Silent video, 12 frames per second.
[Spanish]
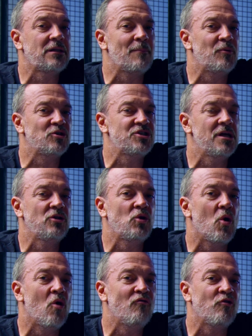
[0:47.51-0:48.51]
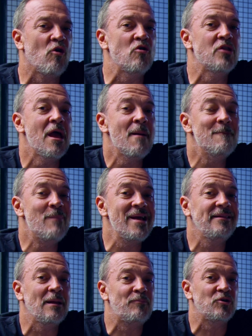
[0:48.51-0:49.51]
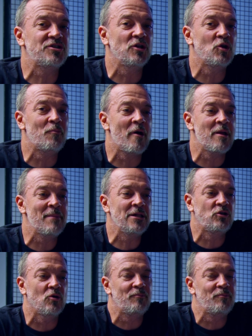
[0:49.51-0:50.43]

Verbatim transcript: 80%, off-road, 20% pavimento,